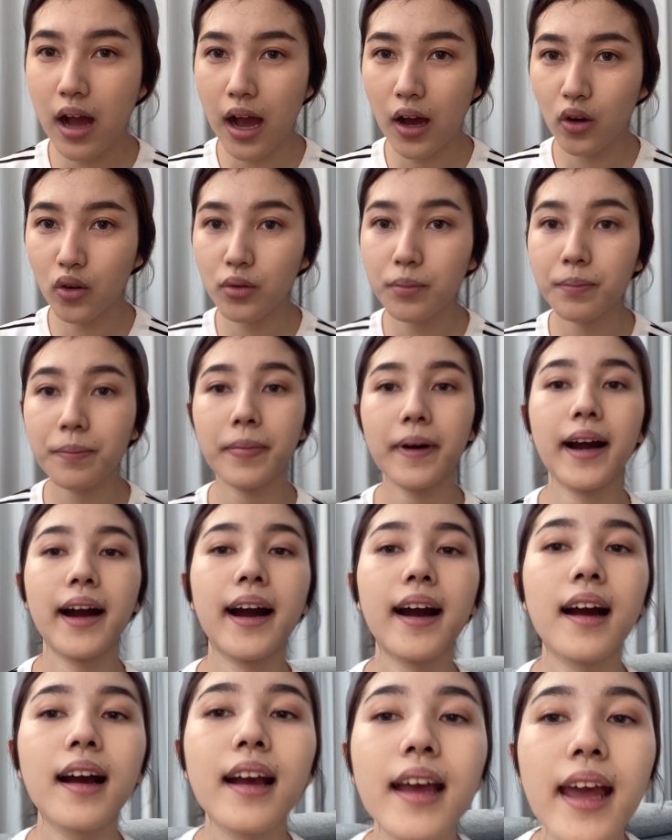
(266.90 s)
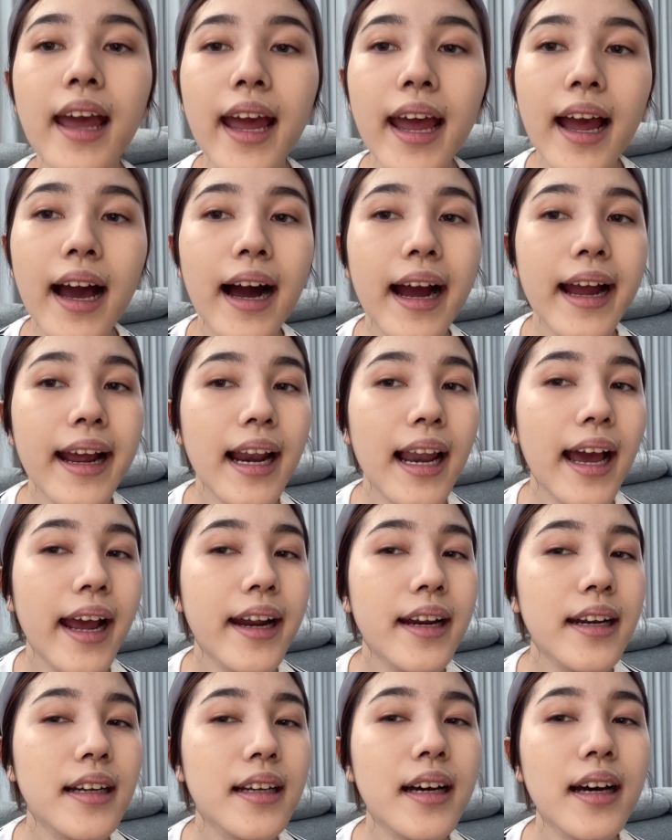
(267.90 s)
aku pakai pakai
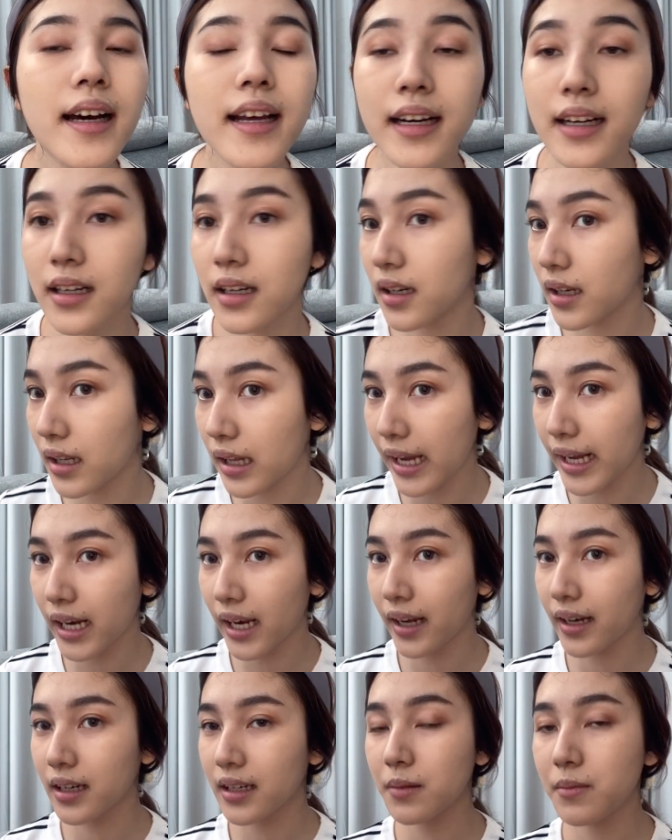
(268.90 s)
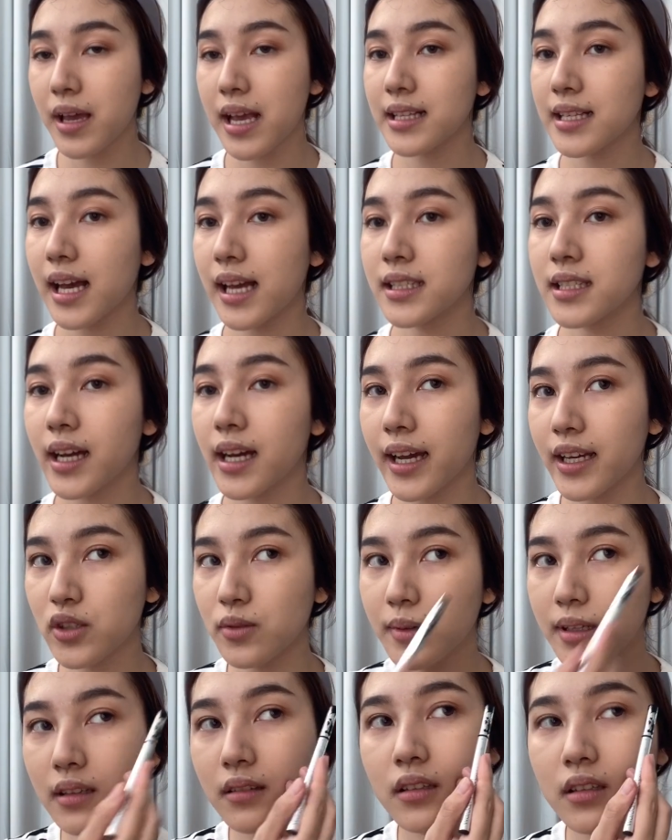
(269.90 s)
eyeliner eyelinernya biasa aja kayak
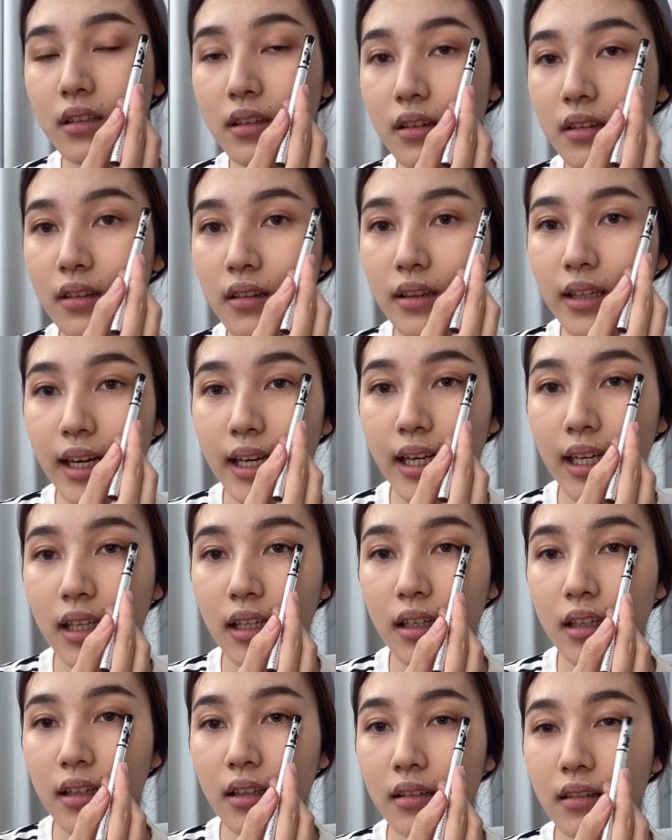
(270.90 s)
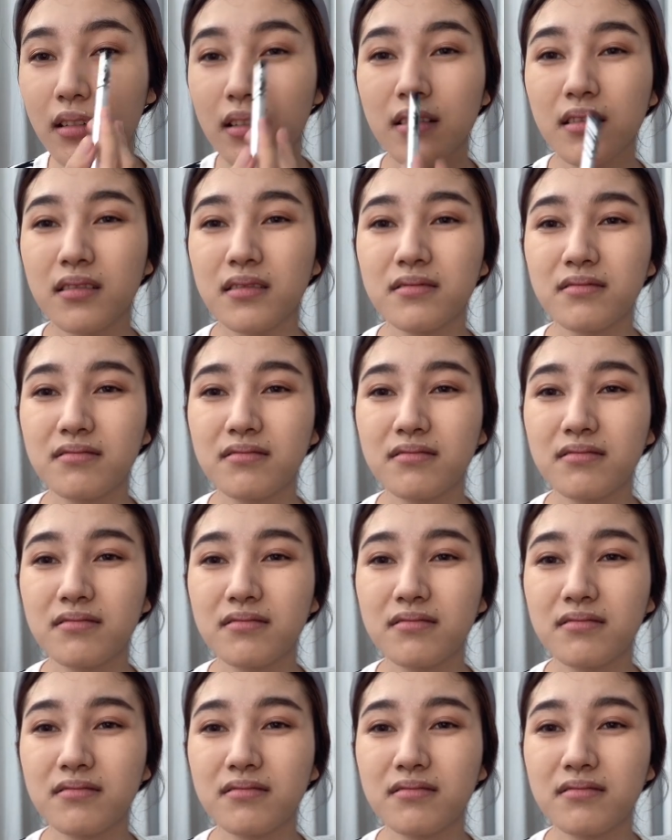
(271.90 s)
cuman tarik gitu